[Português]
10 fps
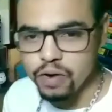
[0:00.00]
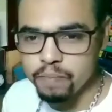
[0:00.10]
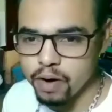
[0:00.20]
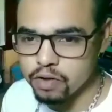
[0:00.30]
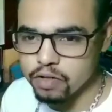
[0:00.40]
eu tive
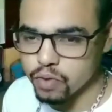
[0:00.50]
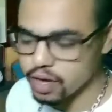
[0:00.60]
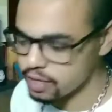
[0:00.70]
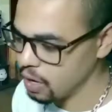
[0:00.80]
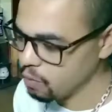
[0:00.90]
uma pausa no
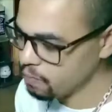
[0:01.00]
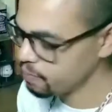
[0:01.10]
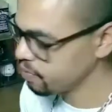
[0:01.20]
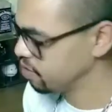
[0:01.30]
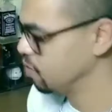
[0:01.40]

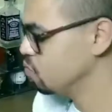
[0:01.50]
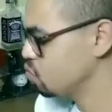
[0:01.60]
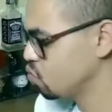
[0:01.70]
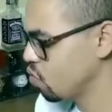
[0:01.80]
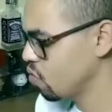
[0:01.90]
canal,
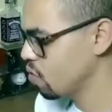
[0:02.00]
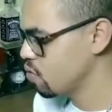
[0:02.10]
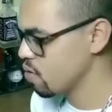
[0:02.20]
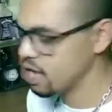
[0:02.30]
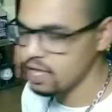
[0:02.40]
então
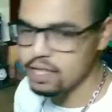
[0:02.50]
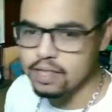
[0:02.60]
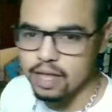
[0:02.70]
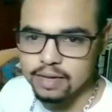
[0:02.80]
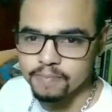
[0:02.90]
tô
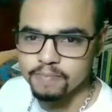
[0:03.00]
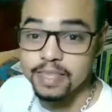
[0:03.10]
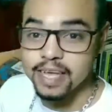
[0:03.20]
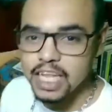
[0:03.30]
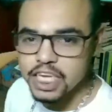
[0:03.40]
ainda
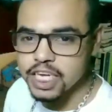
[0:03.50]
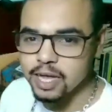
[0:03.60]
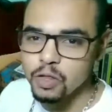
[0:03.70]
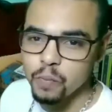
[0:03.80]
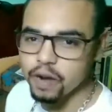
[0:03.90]

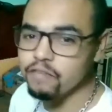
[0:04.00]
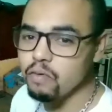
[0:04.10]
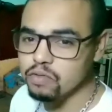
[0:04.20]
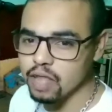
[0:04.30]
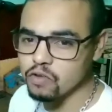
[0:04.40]
engateando para
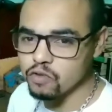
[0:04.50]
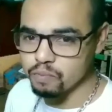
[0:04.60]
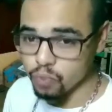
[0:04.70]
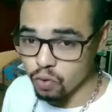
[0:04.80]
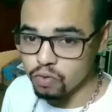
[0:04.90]
voltar aos
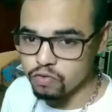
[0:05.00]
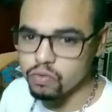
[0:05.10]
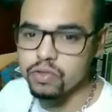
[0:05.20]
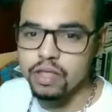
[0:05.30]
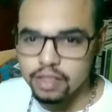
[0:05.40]
poucos.
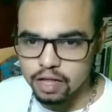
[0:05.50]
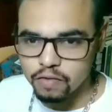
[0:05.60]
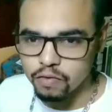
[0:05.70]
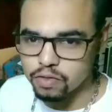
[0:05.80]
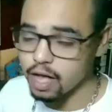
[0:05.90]
Tô
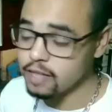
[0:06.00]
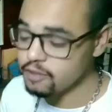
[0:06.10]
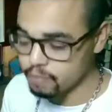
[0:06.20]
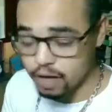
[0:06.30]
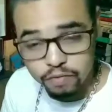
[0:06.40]
tentando voltar,
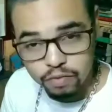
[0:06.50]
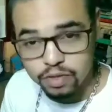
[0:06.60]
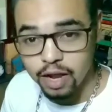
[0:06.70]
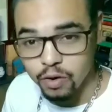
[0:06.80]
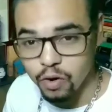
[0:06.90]
espero
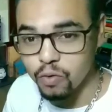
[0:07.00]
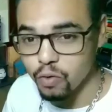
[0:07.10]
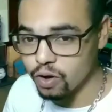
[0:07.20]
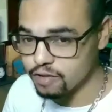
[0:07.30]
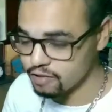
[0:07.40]
voltar logo,
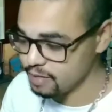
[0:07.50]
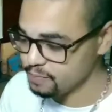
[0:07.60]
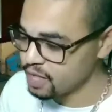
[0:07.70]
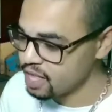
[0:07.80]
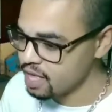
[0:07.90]
logo
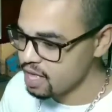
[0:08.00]
assim,